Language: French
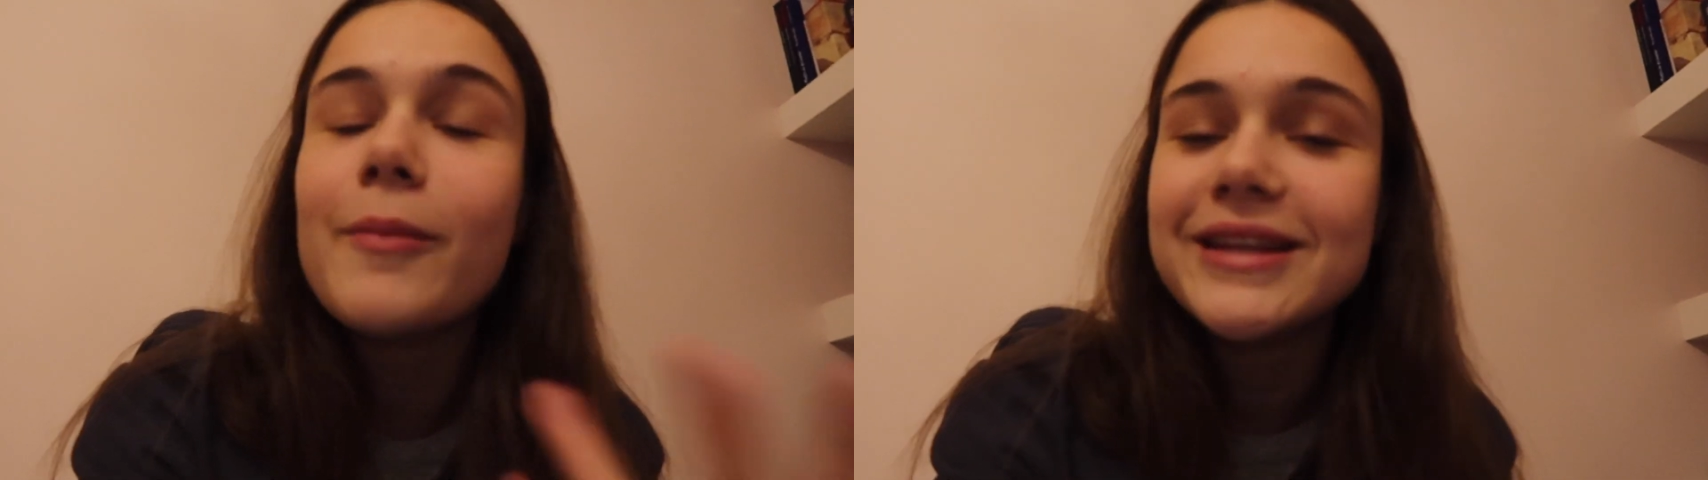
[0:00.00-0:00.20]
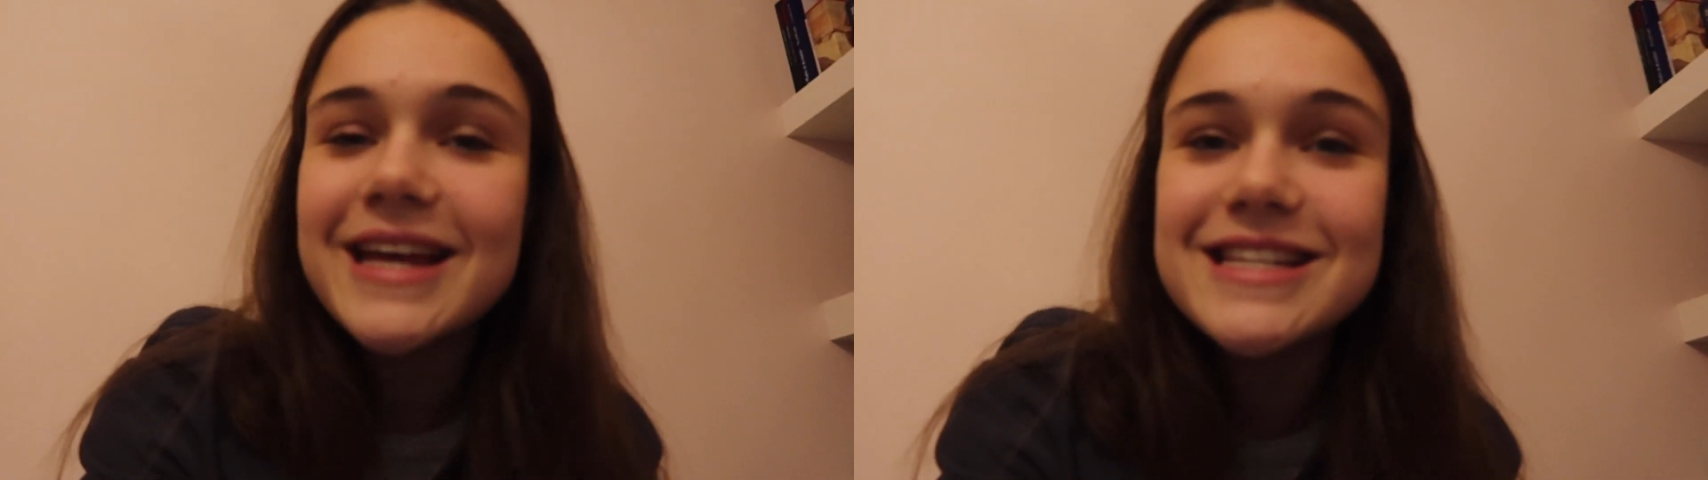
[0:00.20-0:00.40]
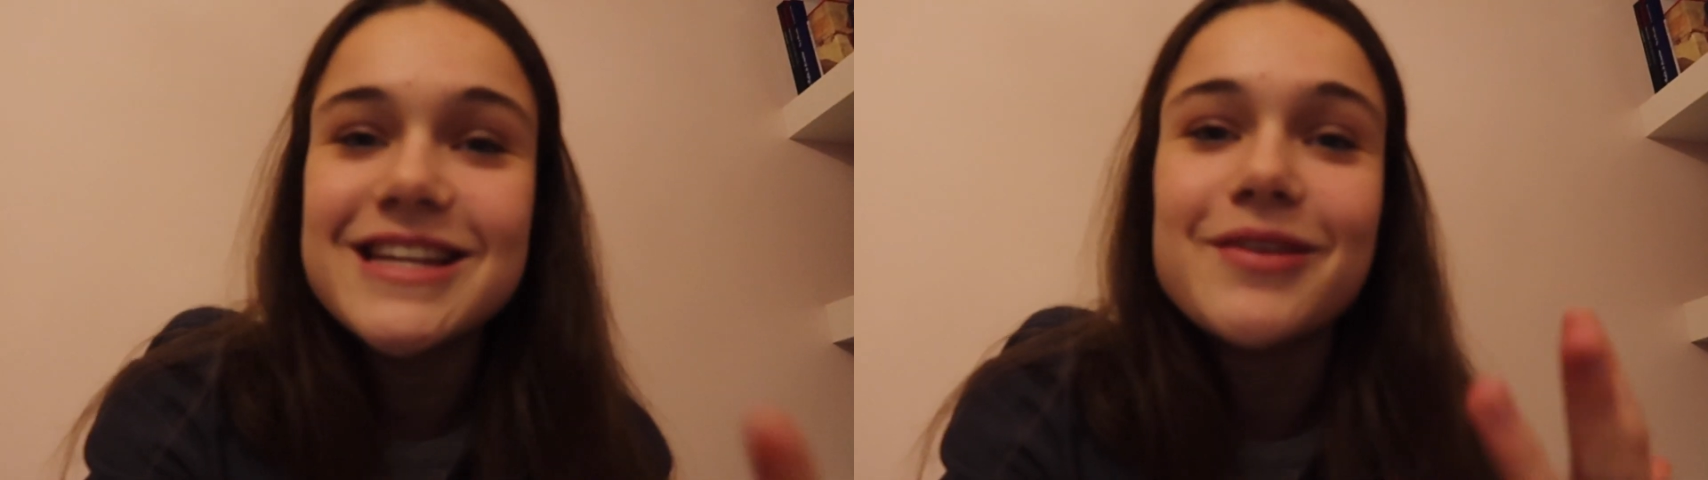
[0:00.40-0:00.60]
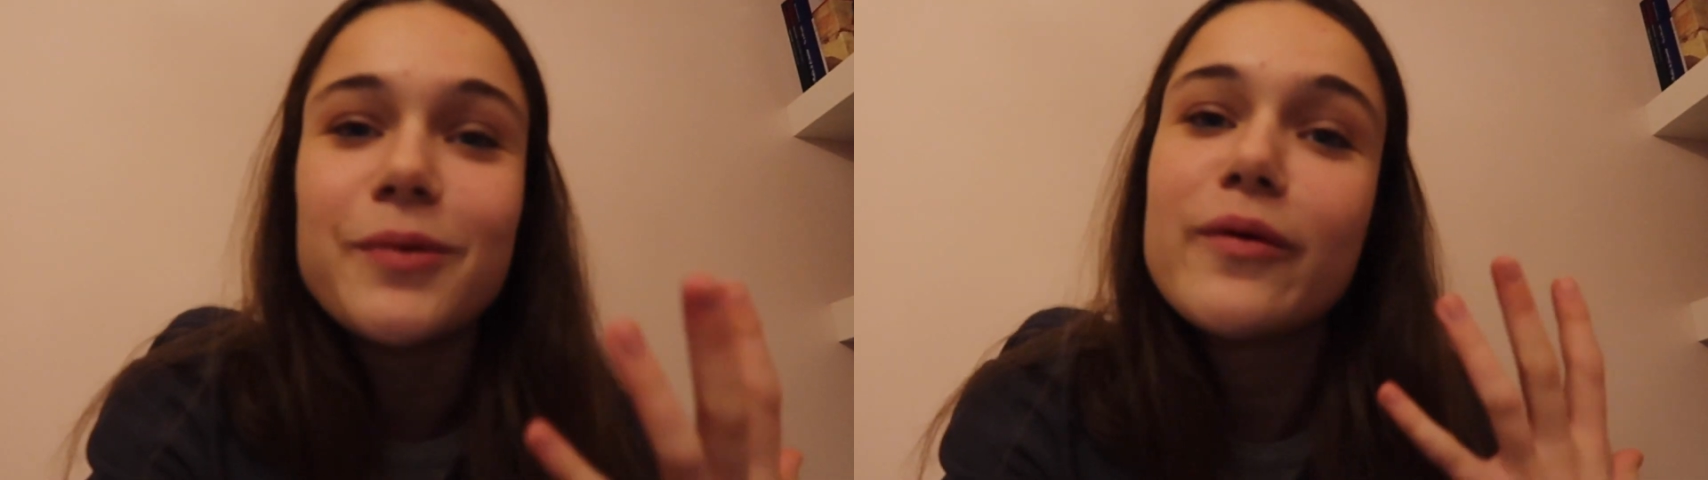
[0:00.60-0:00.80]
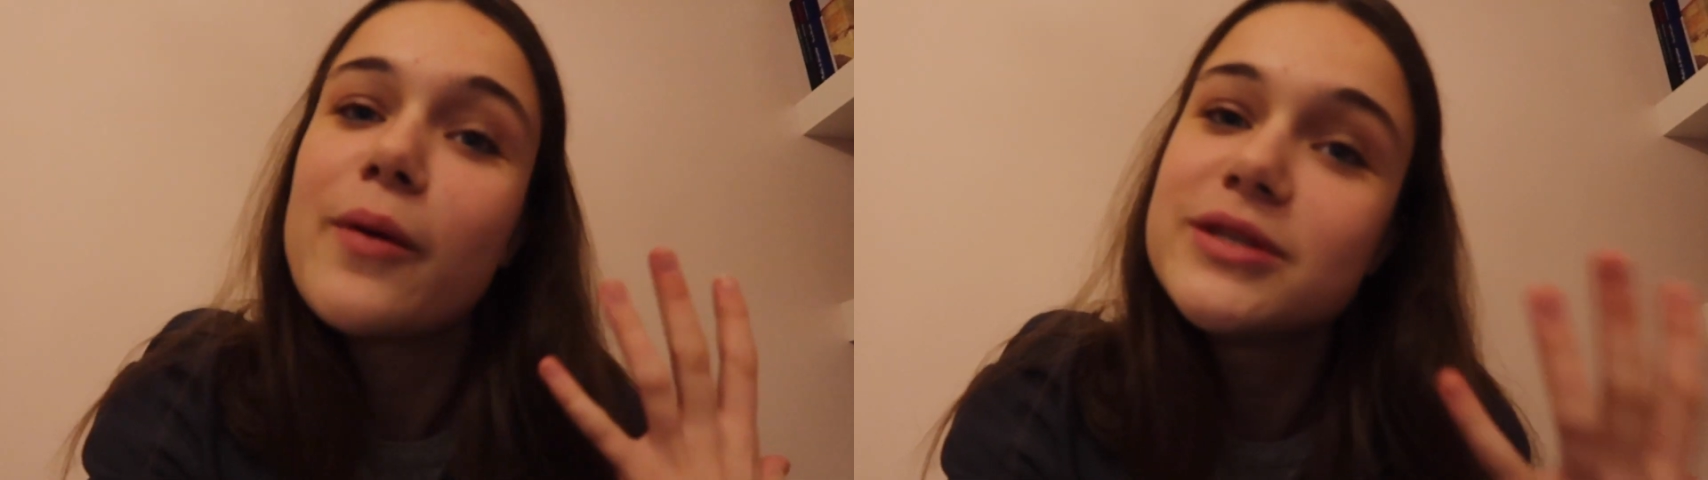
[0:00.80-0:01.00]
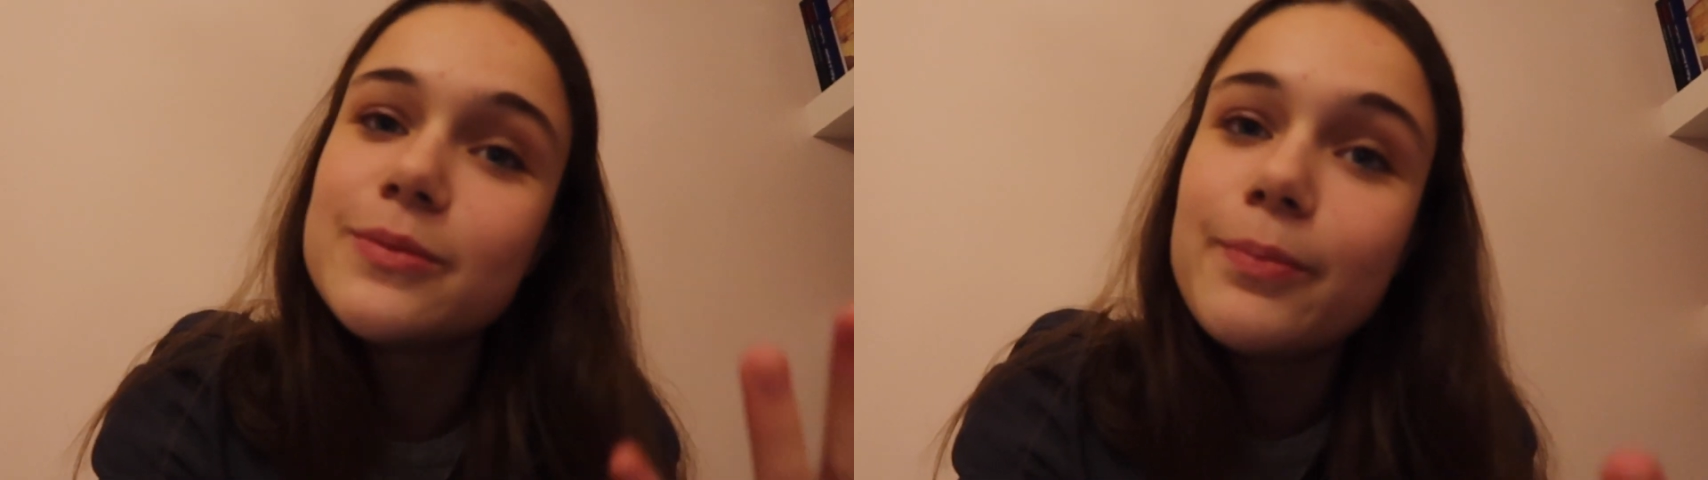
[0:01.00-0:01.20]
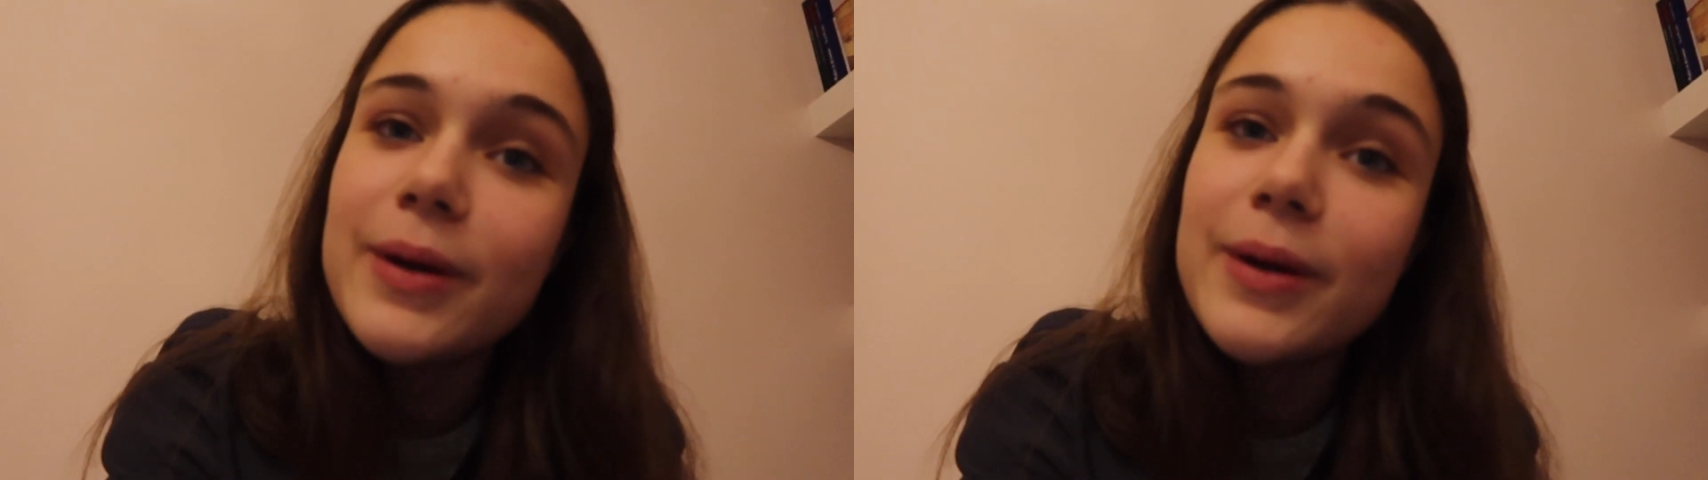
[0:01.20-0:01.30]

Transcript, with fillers: Dans ma tête j'avais prévu un petit